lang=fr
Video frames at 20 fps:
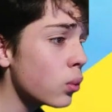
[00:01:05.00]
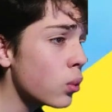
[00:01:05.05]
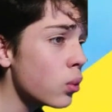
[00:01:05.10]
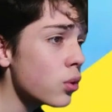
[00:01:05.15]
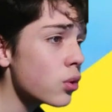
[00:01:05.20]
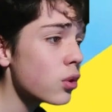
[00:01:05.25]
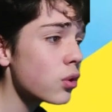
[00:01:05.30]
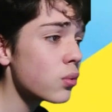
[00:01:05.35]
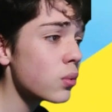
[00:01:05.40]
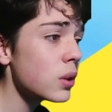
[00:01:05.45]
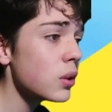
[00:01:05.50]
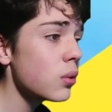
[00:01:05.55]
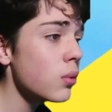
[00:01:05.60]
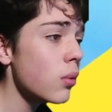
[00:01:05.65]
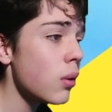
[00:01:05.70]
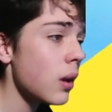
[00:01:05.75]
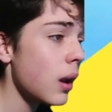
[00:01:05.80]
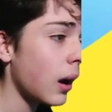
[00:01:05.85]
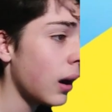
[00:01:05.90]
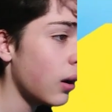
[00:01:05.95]
coup, je suis
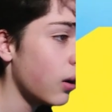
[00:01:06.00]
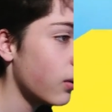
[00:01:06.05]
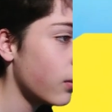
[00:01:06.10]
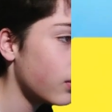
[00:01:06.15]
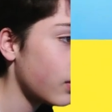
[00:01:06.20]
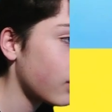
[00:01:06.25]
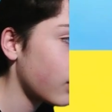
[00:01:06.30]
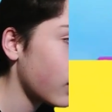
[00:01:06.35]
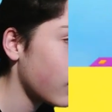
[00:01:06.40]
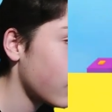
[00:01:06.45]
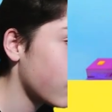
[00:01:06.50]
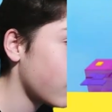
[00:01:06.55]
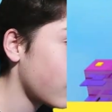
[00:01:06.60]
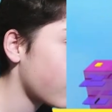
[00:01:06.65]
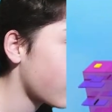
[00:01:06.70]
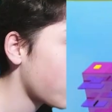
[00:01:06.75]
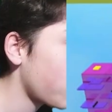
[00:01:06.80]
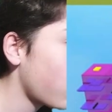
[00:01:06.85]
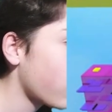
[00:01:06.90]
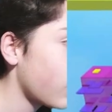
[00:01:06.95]
nul là. Va,
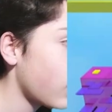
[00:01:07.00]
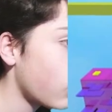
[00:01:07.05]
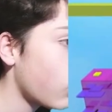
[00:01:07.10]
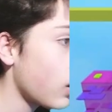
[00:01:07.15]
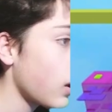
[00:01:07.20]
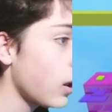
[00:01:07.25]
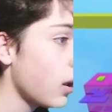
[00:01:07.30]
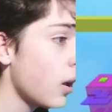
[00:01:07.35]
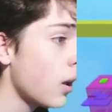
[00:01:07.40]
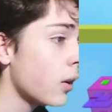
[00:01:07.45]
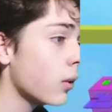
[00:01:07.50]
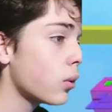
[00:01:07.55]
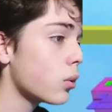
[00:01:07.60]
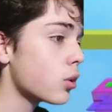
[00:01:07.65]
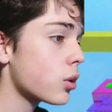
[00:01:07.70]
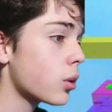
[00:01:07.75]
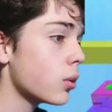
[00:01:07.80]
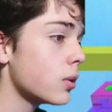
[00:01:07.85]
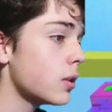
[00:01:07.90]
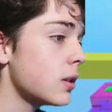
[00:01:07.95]
vraiment falloir
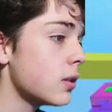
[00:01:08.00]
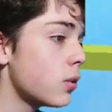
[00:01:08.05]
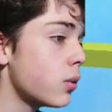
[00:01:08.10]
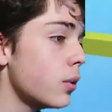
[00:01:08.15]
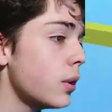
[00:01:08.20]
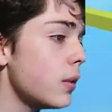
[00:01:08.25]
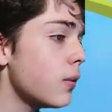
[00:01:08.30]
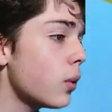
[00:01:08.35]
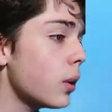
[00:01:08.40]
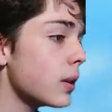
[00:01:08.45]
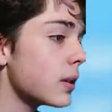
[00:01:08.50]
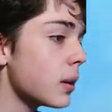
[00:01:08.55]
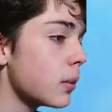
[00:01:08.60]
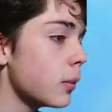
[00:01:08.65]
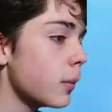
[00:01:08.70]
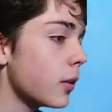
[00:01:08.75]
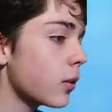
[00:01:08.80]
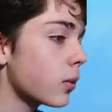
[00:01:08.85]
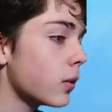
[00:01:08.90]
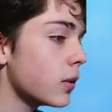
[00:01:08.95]
que je réussisse le niveau, les
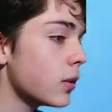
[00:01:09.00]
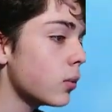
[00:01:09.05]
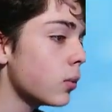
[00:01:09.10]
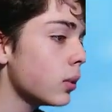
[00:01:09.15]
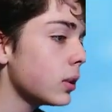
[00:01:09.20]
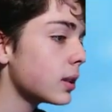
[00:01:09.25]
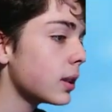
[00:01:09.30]
amis, parce que sinon,